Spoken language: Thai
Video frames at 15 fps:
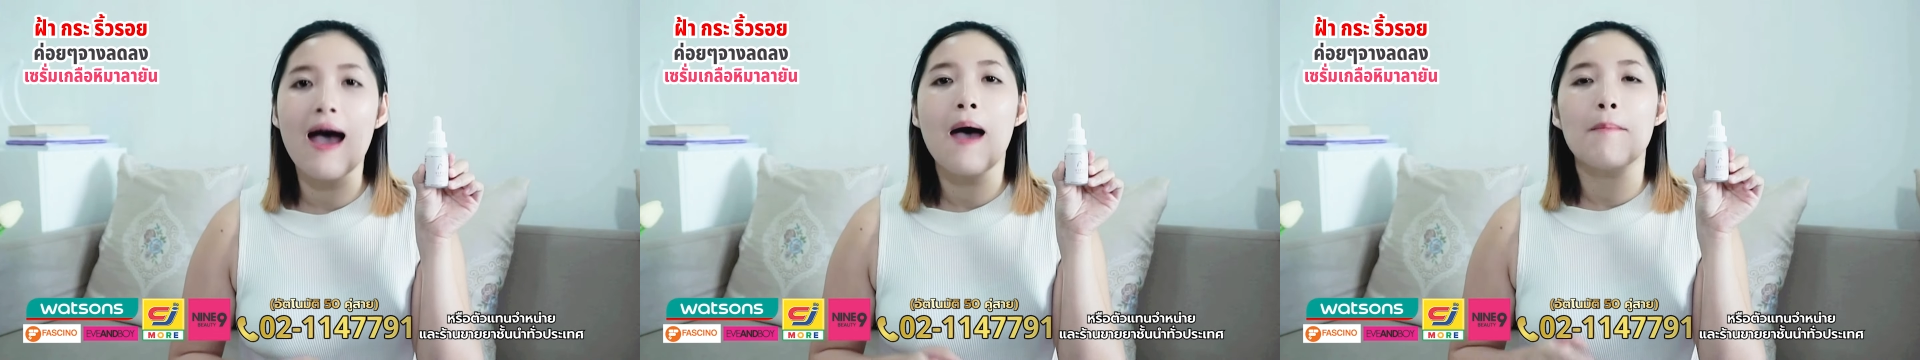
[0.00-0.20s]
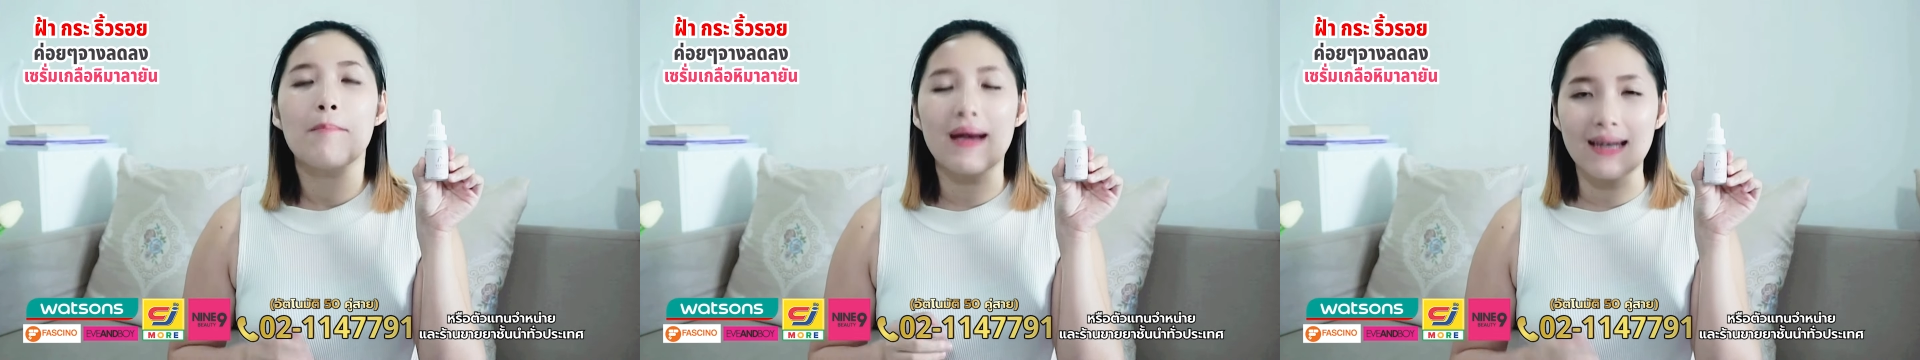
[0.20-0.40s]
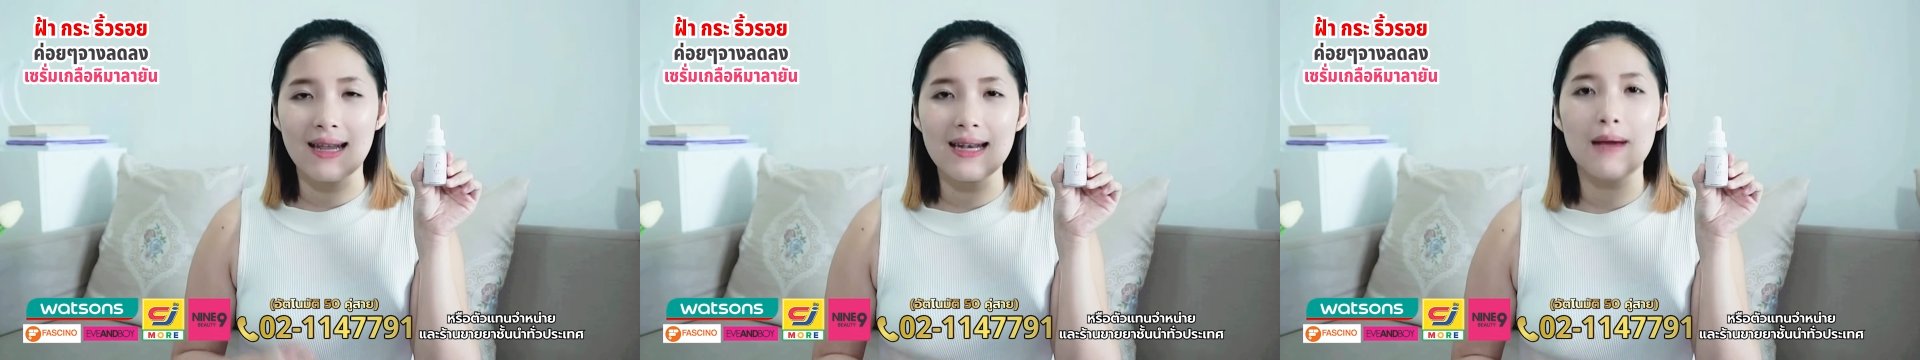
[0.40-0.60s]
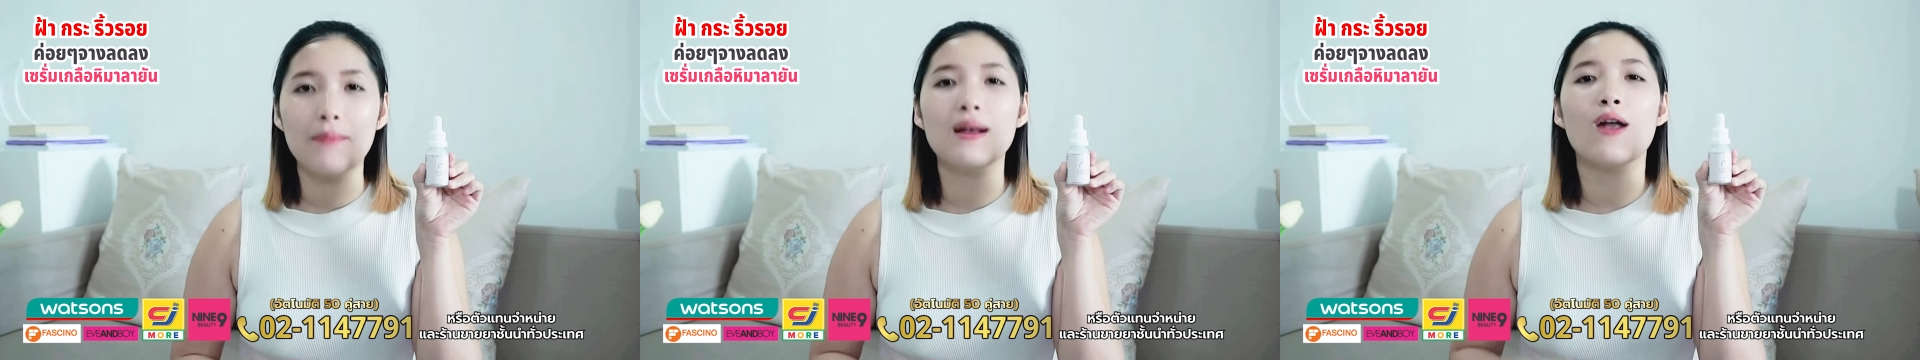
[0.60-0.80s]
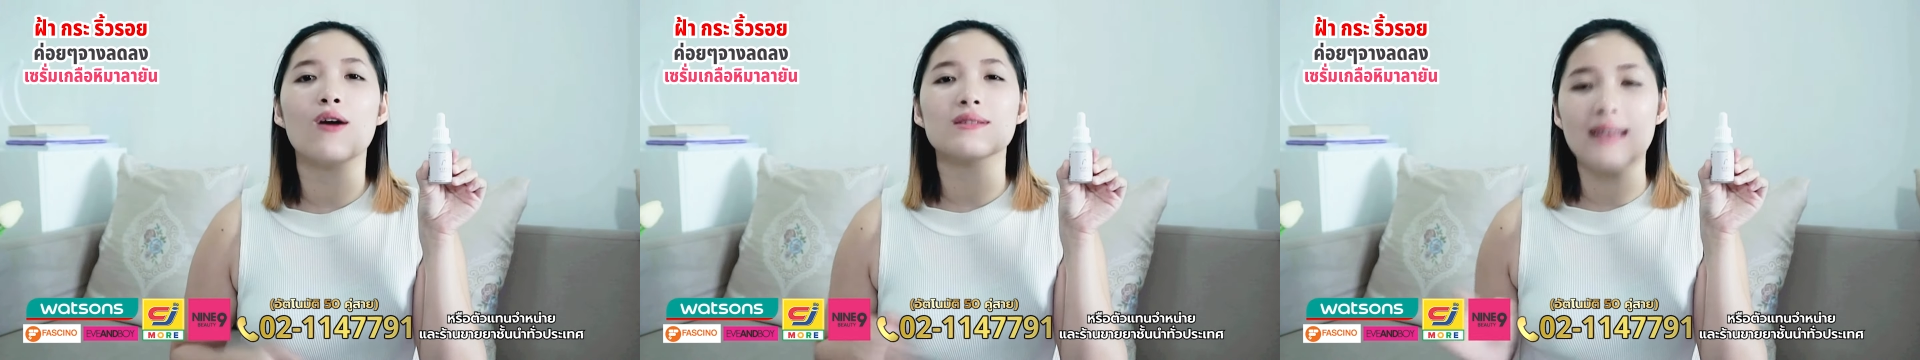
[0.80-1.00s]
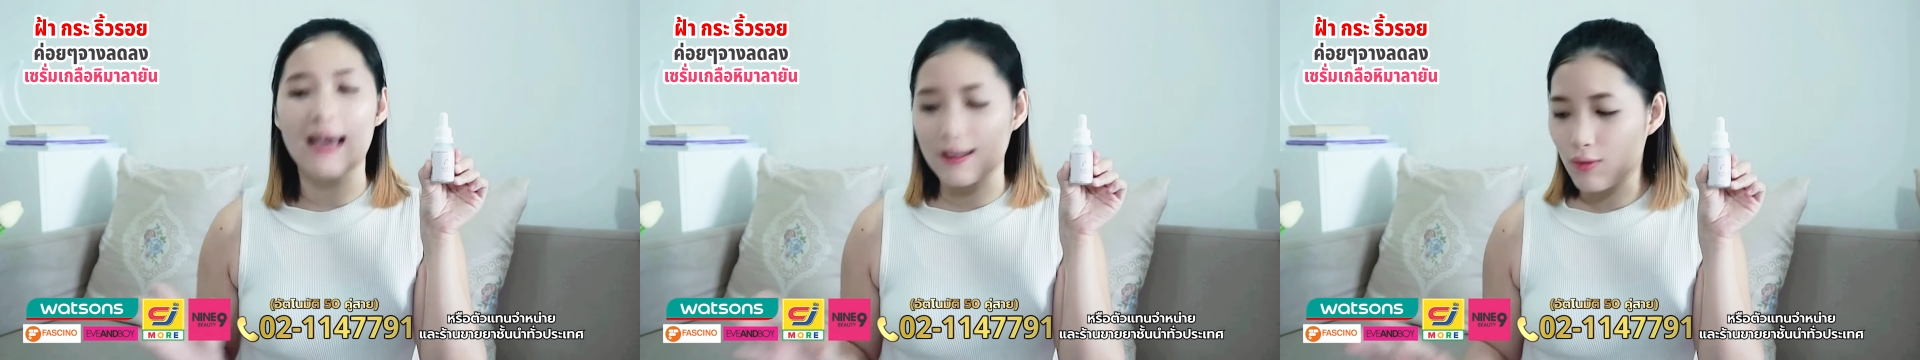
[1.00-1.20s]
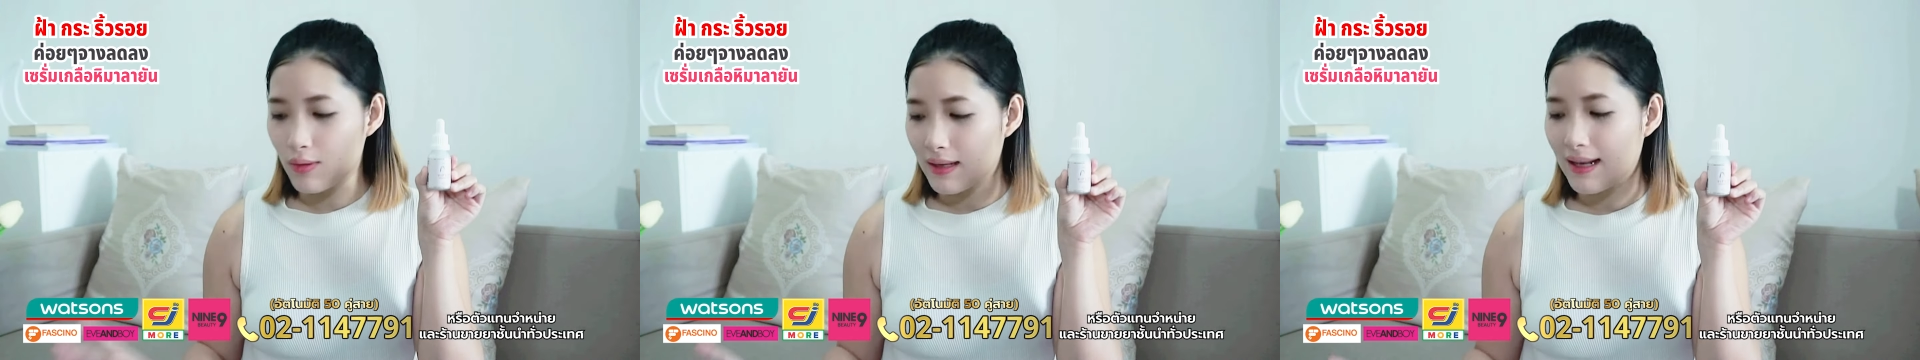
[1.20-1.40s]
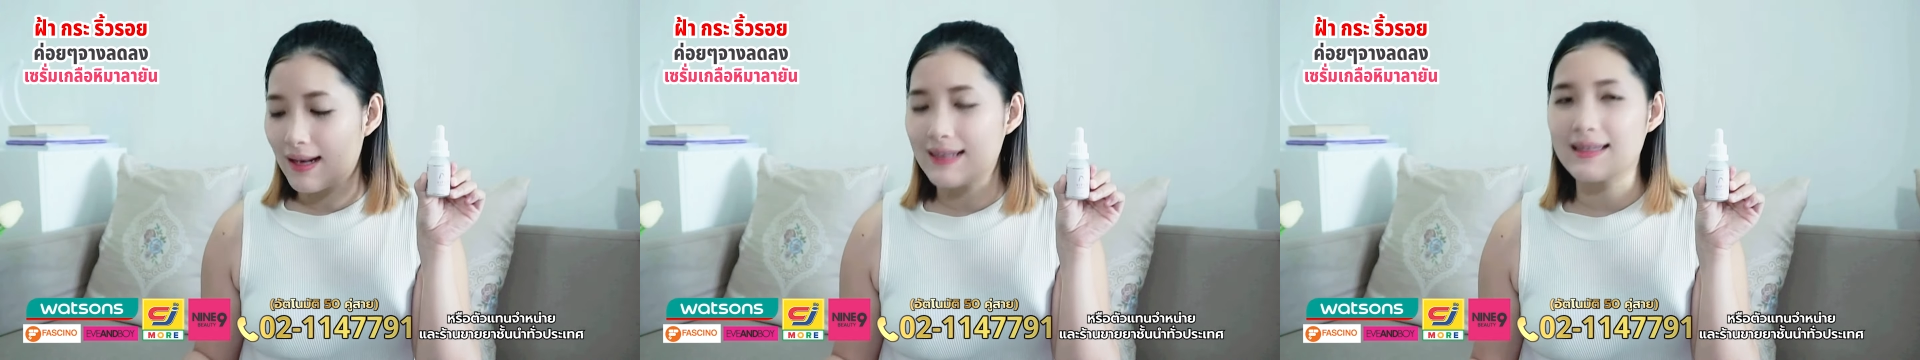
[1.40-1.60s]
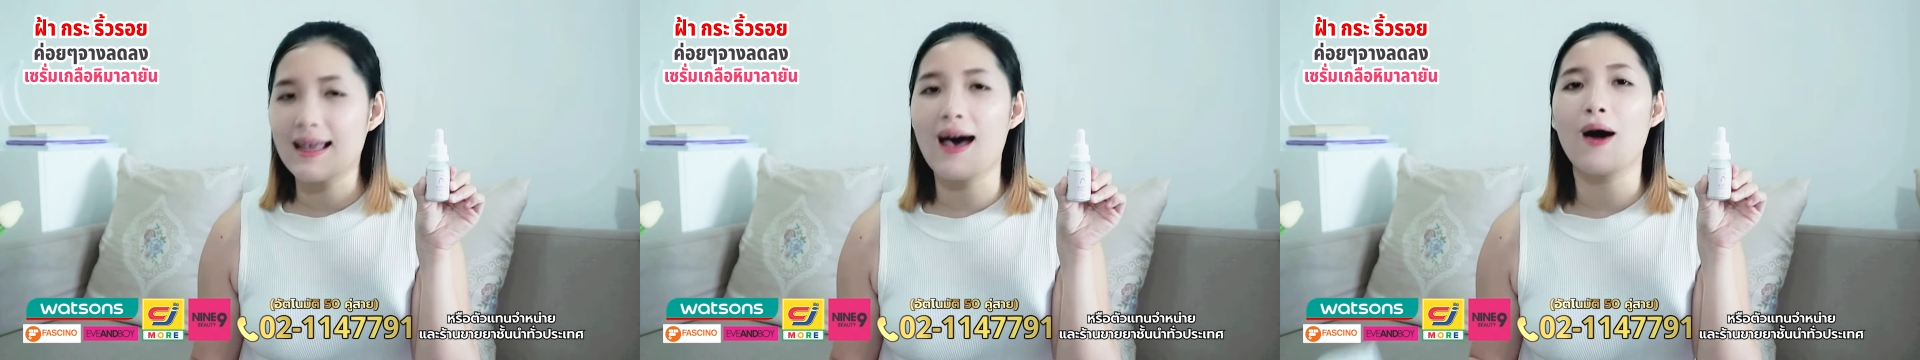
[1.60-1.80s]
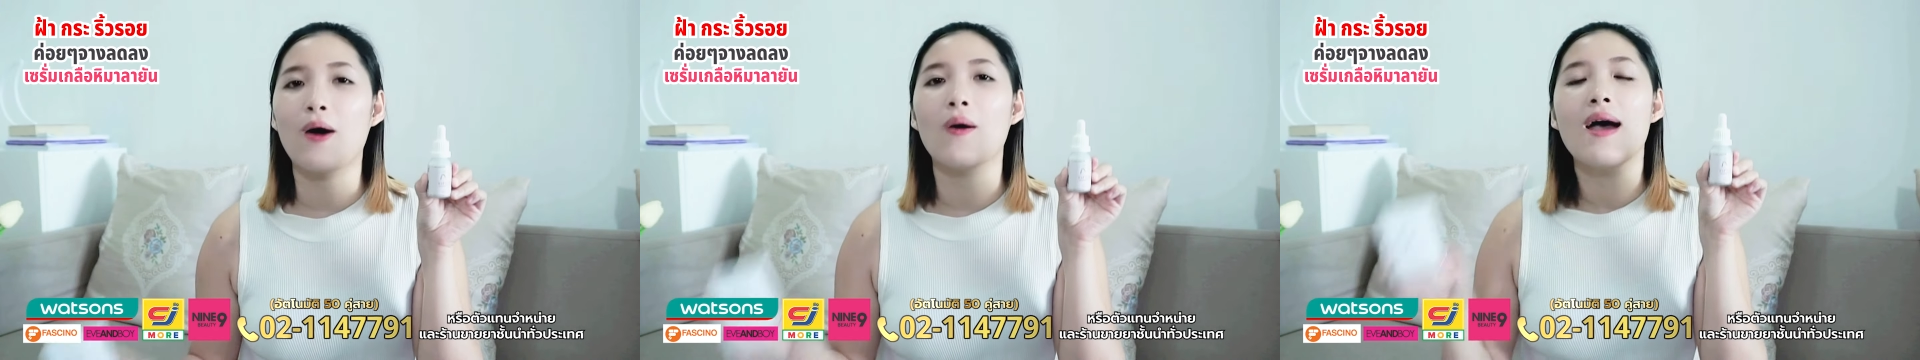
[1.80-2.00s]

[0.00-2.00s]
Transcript: ไม่แนะนำให้ลองใจตัวนี้เลยเจ้า